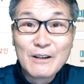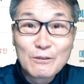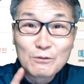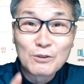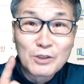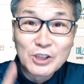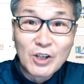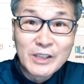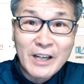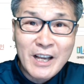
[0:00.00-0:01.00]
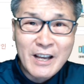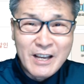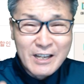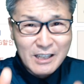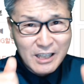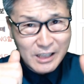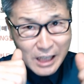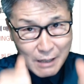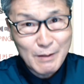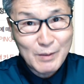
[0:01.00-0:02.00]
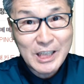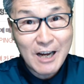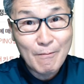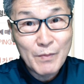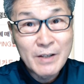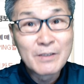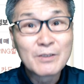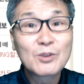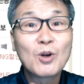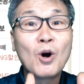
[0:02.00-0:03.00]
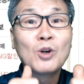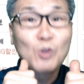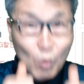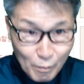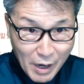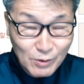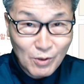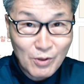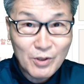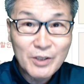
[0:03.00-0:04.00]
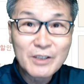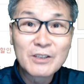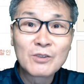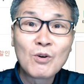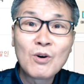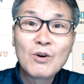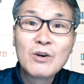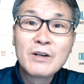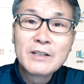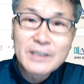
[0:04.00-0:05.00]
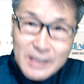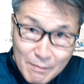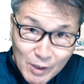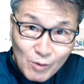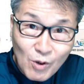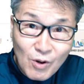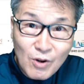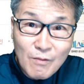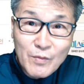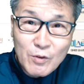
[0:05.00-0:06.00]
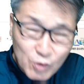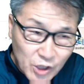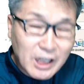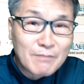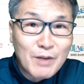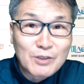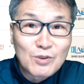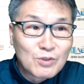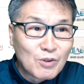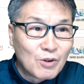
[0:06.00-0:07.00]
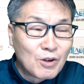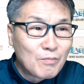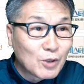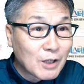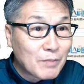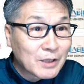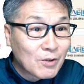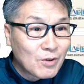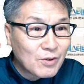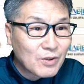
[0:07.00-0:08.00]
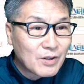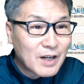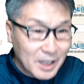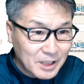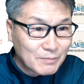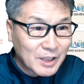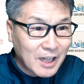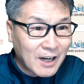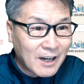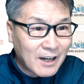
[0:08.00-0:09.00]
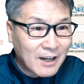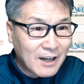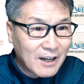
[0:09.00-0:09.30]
구독은 저희들에게 큰 힘입니다. 더 좋은 방송, 그리고 재밌고 유익한 방송으로 보답하도록 하겠습니다.